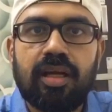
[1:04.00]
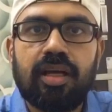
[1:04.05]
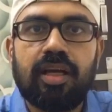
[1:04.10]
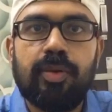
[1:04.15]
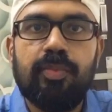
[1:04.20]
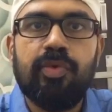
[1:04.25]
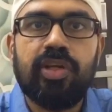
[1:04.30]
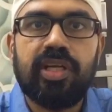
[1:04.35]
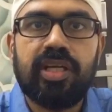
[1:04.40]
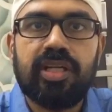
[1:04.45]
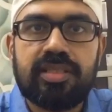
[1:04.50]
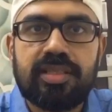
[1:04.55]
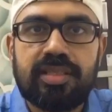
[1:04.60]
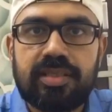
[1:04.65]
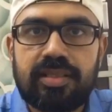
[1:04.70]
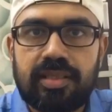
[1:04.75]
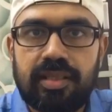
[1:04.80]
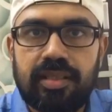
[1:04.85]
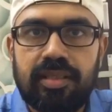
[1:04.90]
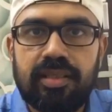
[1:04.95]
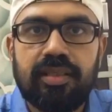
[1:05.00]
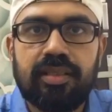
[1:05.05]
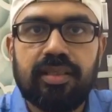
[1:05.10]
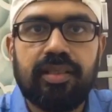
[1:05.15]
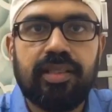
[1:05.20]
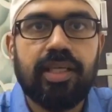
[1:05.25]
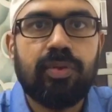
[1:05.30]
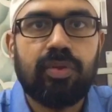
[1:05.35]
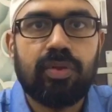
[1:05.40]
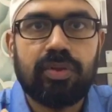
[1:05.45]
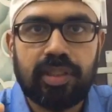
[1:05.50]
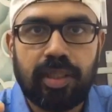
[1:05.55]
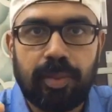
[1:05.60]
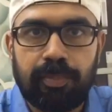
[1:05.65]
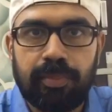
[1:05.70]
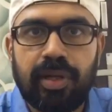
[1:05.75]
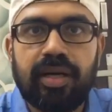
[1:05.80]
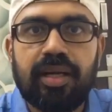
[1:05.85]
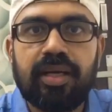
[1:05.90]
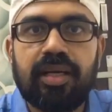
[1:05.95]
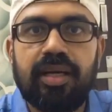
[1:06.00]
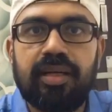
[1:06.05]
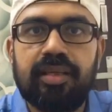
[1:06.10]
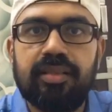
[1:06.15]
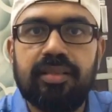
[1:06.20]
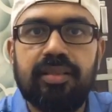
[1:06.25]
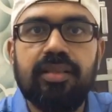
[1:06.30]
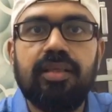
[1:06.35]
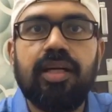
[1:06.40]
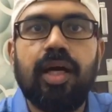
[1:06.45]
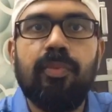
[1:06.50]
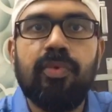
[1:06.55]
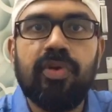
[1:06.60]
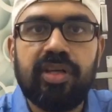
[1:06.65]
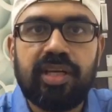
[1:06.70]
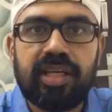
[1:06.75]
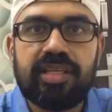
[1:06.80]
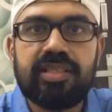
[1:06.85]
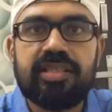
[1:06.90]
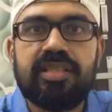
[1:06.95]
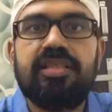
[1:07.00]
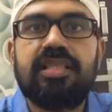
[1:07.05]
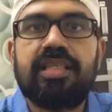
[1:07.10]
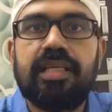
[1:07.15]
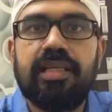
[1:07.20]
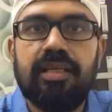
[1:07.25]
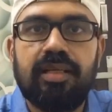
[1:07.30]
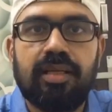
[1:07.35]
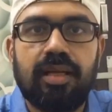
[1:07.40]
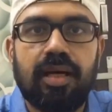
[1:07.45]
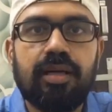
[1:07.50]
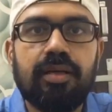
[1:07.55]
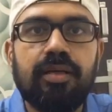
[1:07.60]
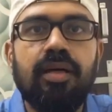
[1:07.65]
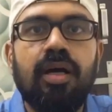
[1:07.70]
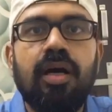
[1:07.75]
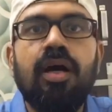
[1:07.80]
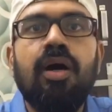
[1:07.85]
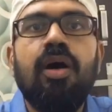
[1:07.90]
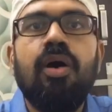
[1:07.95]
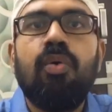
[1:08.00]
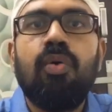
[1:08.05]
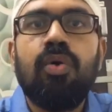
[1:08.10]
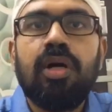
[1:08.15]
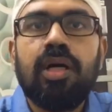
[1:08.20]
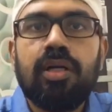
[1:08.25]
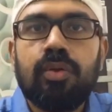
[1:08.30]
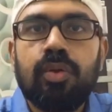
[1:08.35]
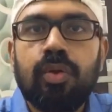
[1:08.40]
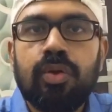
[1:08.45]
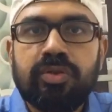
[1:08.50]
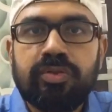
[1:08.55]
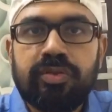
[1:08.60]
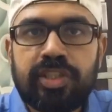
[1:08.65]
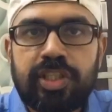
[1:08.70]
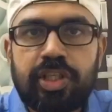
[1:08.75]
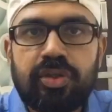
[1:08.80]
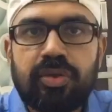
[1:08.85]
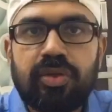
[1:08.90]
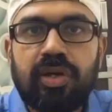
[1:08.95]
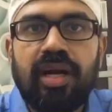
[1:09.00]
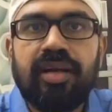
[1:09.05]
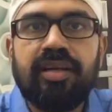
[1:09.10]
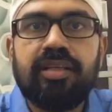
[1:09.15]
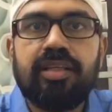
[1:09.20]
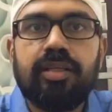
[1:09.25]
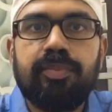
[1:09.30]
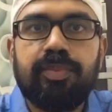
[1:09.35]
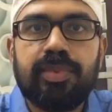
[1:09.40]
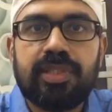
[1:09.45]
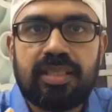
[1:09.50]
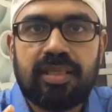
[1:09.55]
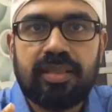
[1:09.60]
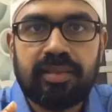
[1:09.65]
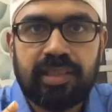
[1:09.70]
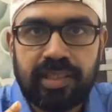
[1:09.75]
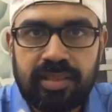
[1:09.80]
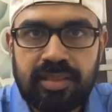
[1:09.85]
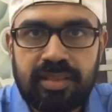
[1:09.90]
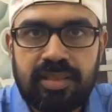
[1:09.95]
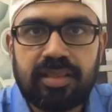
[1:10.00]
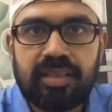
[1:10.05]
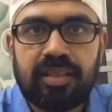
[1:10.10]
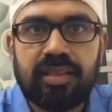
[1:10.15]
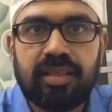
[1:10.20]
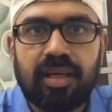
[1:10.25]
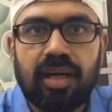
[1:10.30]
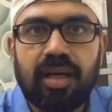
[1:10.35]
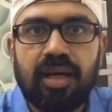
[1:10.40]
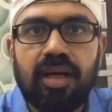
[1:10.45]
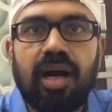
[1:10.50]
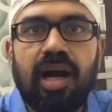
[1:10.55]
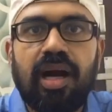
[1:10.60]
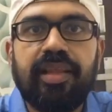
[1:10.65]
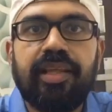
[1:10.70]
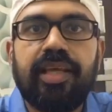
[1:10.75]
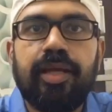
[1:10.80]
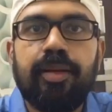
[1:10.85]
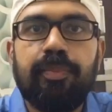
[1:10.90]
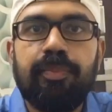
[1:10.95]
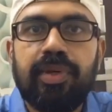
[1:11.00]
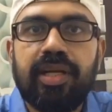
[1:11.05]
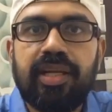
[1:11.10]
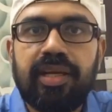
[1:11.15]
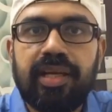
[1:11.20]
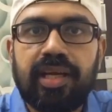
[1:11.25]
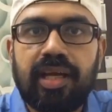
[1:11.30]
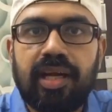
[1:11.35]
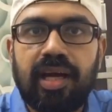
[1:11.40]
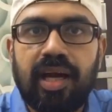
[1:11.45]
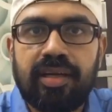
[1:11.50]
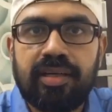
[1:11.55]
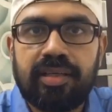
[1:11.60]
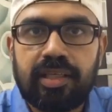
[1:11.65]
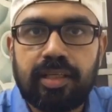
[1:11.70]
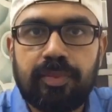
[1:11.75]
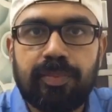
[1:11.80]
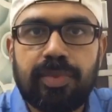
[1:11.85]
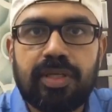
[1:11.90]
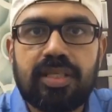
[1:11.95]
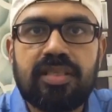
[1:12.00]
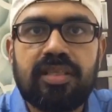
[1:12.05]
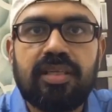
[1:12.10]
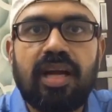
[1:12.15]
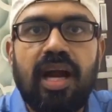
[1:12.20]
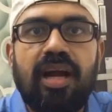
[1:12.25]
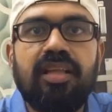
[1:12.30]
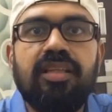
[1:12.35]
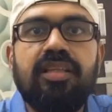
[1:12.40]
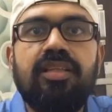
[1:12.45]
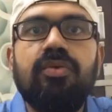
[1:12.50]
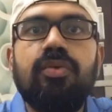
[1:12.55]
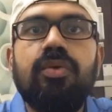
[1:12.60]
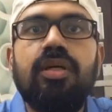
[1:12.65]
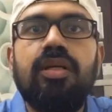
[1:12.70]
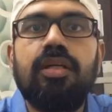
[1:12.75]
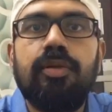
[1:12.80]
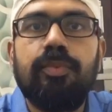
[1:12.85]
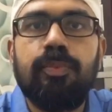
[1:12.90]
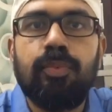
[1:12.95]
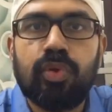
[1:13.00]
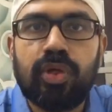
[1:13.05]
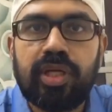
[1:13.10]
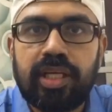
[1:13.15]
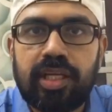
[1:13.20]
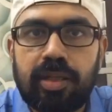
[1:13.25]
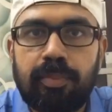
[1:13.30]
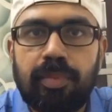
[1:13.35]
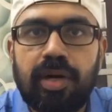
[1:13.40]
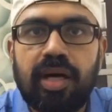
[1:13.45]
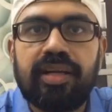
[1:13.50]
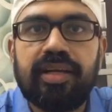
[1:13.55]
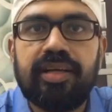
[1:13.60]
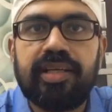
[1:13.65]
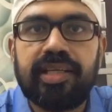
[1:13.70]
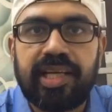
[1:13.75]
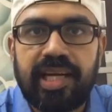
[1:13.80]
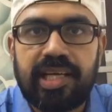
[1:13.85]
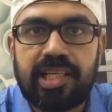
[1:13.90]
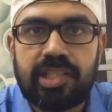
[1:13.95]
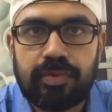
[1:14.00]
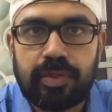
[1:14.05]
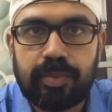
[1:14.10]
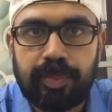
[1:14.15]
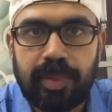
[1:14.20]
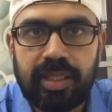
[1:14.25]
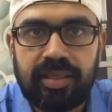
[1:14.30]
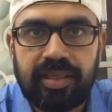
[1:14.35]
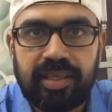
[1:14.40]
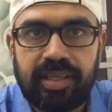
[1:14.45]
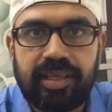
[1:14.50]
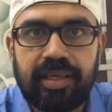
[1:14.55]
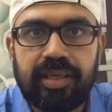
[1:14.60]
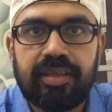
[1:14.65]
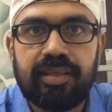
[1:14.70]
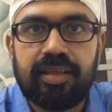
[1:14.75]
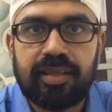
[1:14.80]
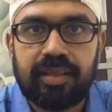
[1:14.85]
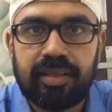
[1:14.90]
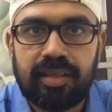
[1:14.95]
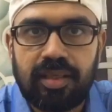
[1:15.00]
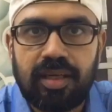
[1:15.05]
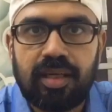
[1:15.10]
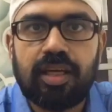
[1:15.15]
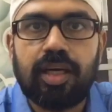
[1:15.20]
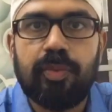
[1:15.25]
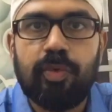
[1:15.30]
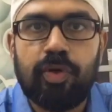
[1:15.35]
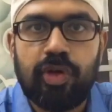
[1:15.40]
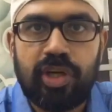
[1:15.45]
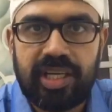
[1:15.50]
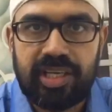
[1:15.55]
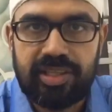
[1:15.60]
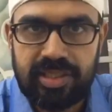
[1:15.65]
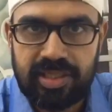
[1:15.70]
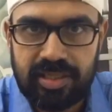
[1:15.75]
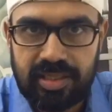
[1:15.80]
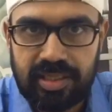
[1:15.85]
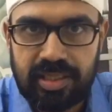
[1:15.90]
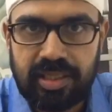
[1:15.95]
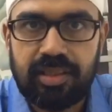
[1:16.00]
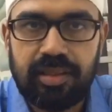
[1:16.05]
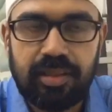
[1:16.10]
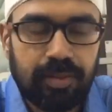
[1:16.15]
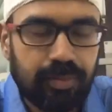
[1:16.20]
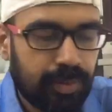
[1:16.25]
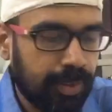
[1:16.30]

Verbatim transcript: தான் கம்யூனிகேஷன் ஸ்கில்லுங்கிறதே ஒரு தப்பான கருத்து கம்யூனிகேஷன் ஸ்கில்னால் உங்களுக்கு ஒரு விஷயம் ஹண்ட்ரட் பர்சன்ட் தெரிஞ்சிருக்குன்னா அதை எப்படி நீங்கள் ஹண்ட்ரட் பர்சன்ட் அடுத்தவங்களுக்கு புரிகிற மாதிரி டிரான்ஸ்ஃபர் பண்ணுறீங்கிறது தான் கம்யூனிகேஷன் ஸ்கில்